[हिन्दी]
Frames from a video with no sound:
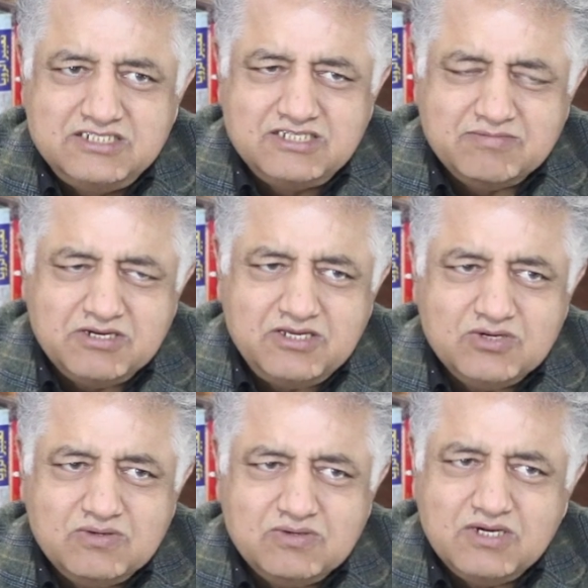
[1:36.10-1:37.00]

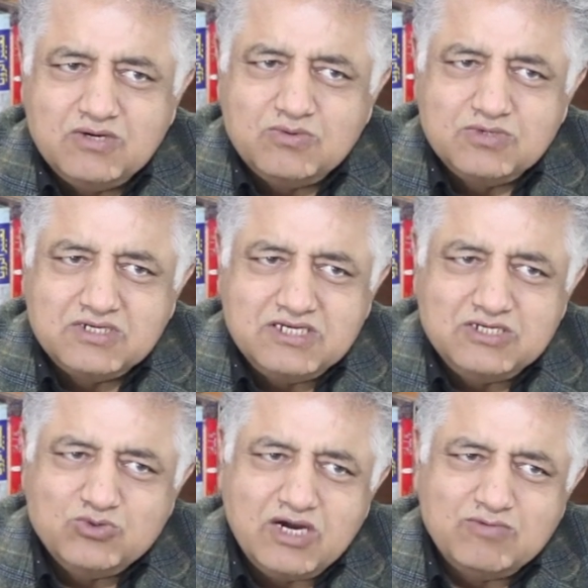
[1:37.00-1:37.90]
चमड़ियों उनकी
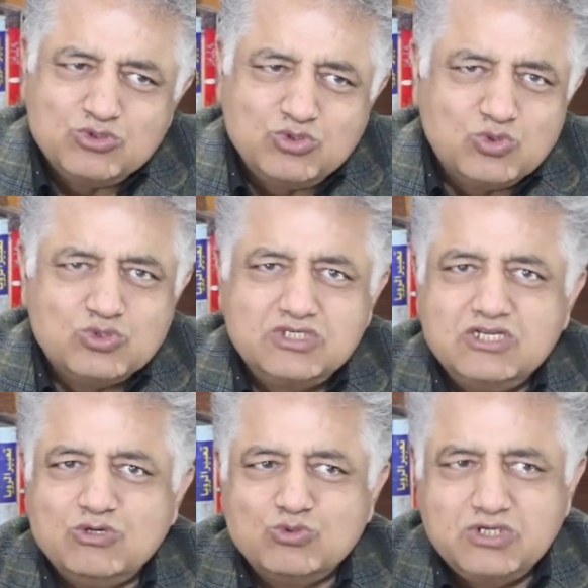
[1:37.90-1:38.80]
जो है वो दुरों से
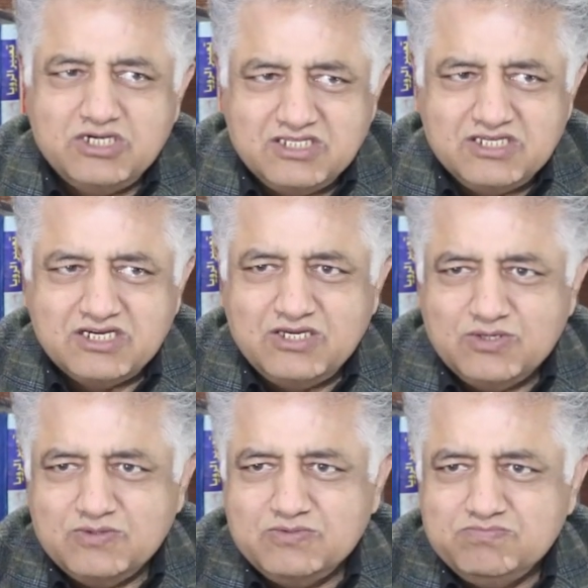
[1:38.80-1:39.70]
न उखेड़ दी गई हो